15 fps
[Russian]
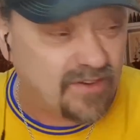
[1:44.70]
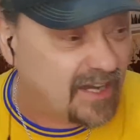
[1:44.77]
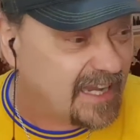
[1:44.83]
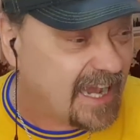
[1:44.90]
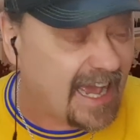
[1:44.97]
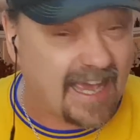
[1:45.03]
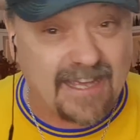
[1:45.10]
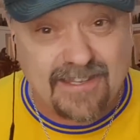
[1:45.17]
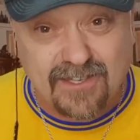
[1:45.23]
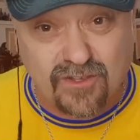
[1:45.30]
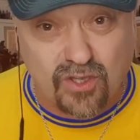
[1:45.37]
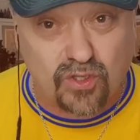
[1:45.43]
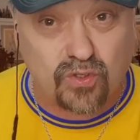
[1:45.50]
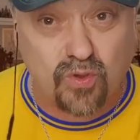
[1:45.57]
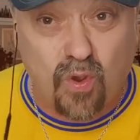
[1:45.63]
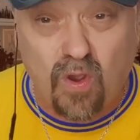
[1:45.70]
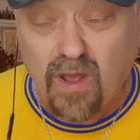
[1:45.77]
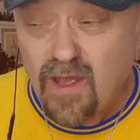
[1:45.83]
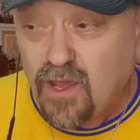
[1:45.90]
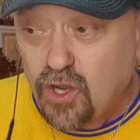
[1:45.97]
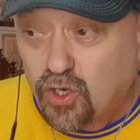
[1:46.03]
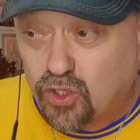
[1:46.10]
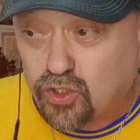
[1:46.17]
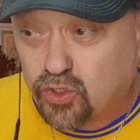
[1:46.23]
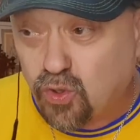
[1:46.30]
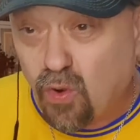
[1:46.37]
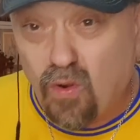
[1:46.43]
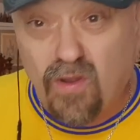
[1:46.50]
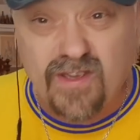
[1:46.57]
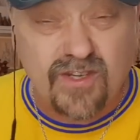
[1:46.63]
влияете на то,
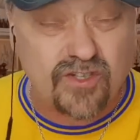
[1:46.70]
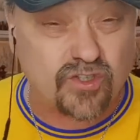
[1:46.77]
кто и